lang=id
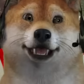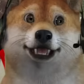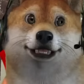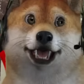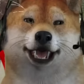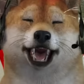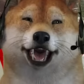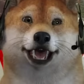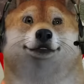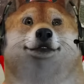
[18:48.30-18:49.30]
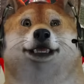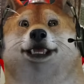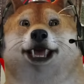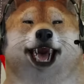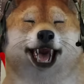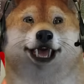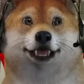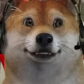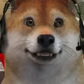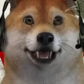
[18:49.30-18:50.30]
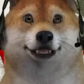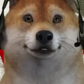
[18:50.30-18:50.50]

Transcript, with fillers: Semua cocok Silahkan berangkat pak